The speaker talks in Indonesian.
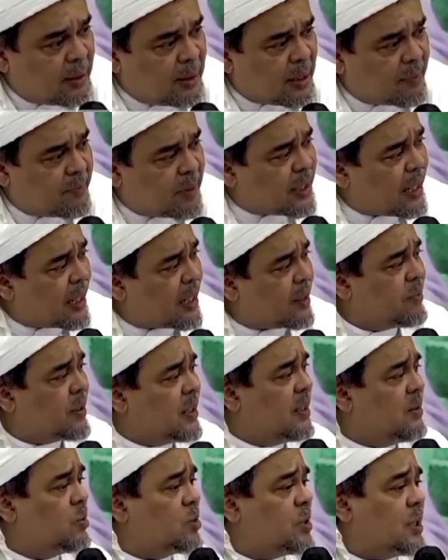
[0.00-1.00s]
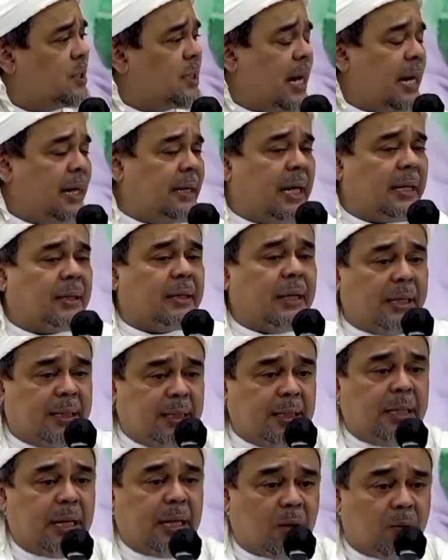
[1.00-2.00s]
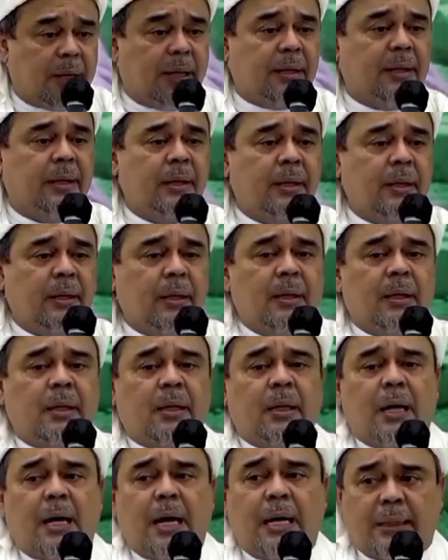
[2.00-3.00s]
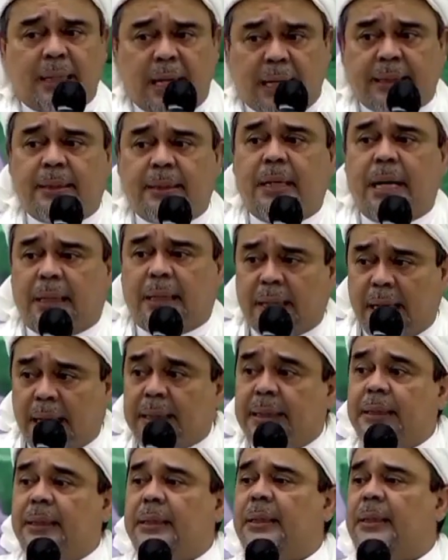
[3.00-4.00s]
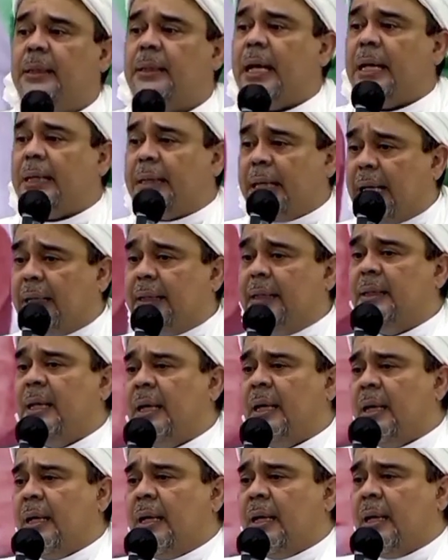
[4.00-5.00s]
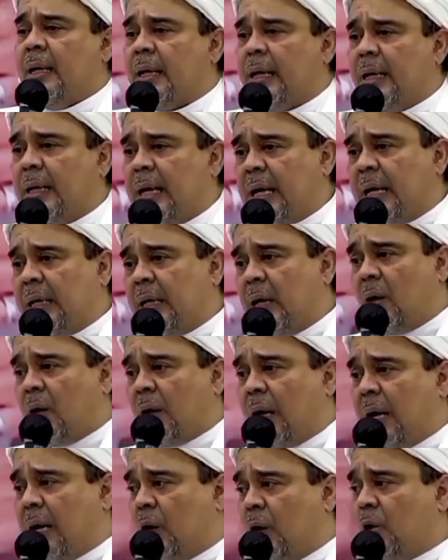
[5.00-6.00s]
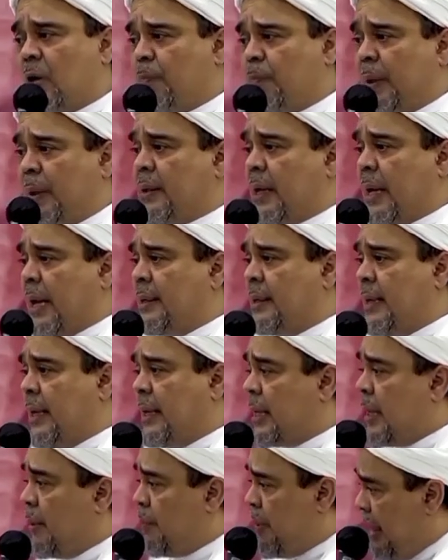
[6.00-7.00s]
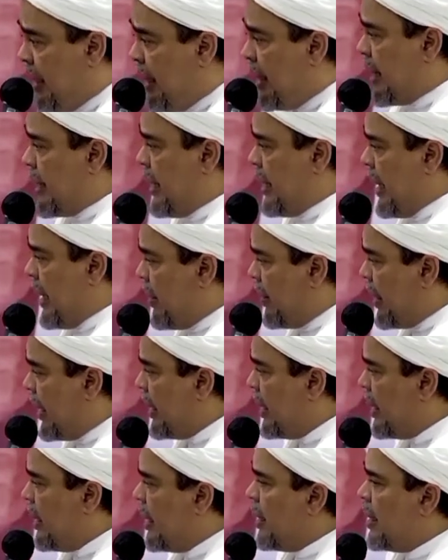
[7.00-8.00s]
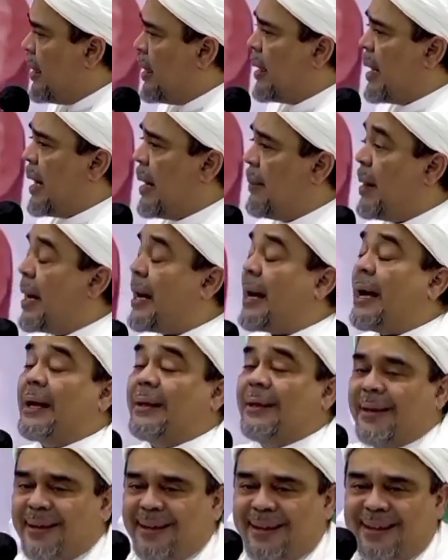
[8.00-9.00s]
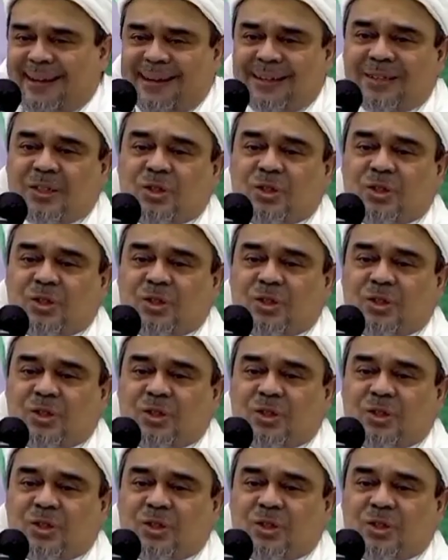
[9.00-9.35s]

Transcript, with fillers: Ini yang bicara begini mesti sahadat lagi ya, kawan. Hati-hati, hati-hati, hati-hati. Kadang-kadang orang kalau kepintaran jadi keblinger ya. Nah, makanya